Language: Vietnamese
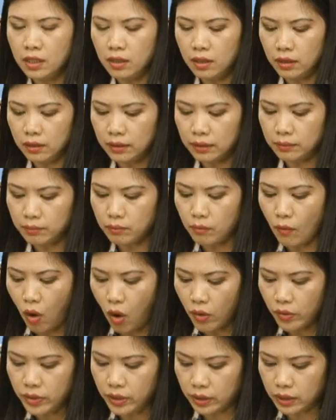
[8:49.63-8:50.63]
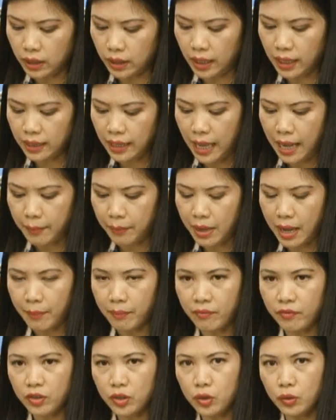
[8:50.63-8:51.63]
ờ, bỏ được những cái tham
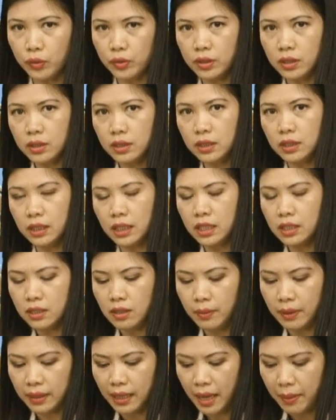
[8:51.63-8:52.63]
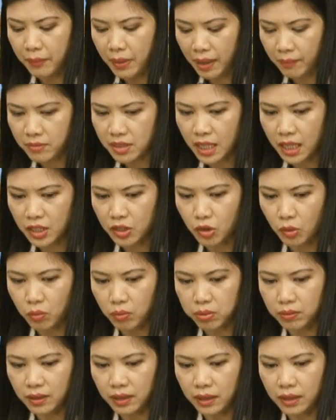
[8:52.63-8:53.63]
đắm ví dụ như những cái người mà tham đắm sắc dục
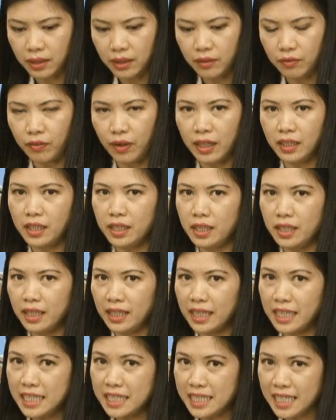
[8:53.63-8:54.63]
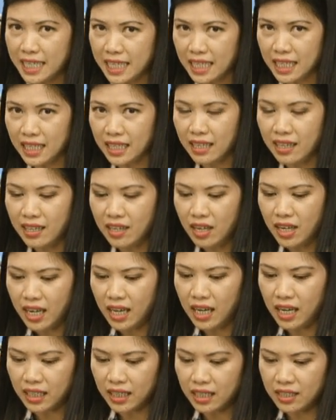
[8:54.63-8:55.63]
thì phải thiền cái gì
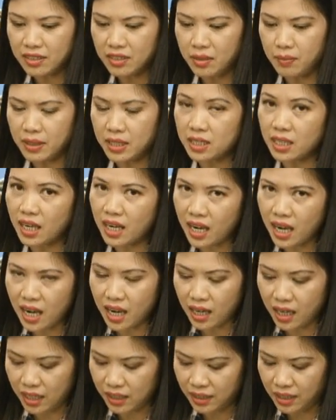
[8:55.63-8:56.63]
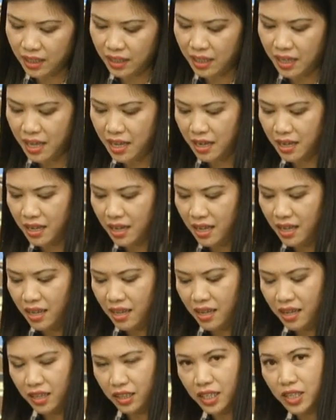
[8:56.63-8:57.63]
hay là cái người mà sân hận thì nên
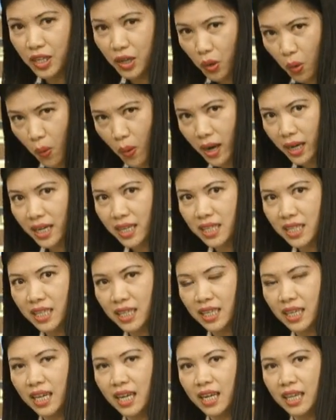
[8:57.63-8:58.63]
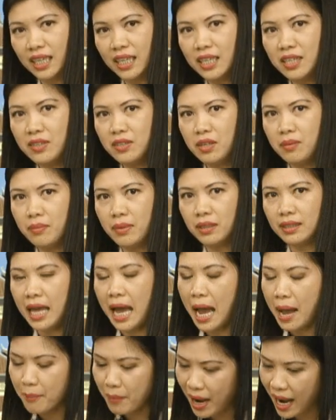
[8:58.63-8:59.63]
ờ, thiền quán cái gì hay là cái người mà
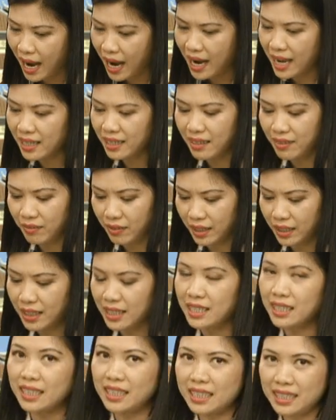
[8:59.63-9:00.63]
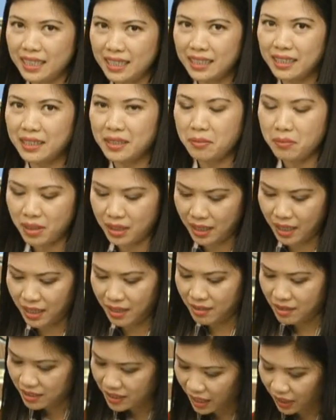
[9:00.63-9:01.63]
tham ái thì phải thiền cái gì thì kính bạch
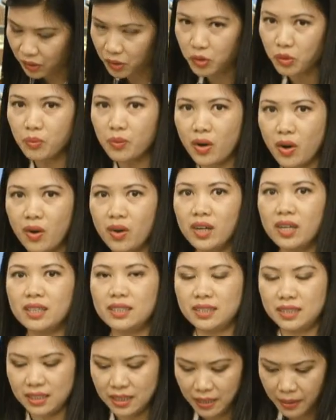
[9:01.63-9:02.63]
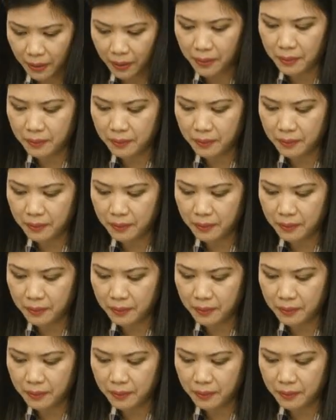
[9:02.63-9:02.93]
thầy hướng dẫn cho chúng con ạ dạ